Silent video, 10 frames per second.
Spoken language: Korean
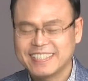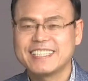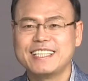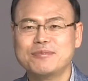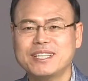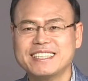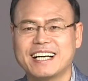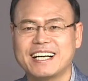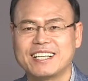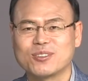
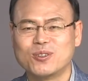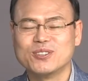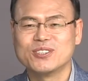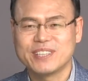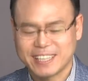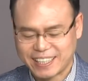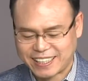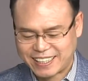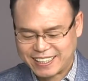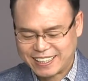팀원이나
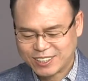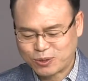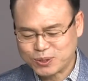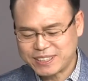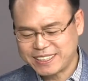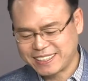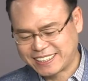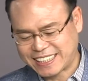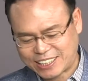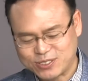동료들에게 코칭을
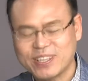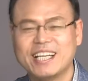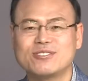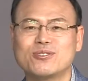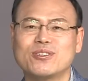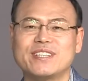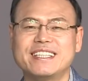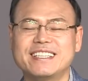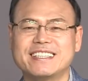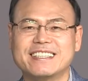자주 해주고
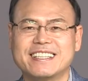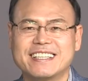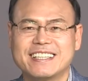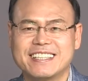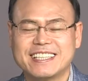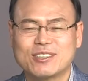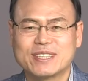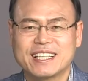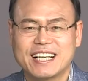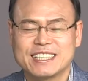있는 있다고
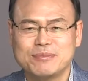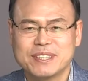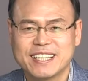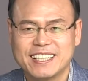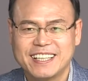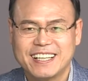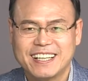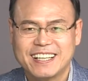생각하십니까?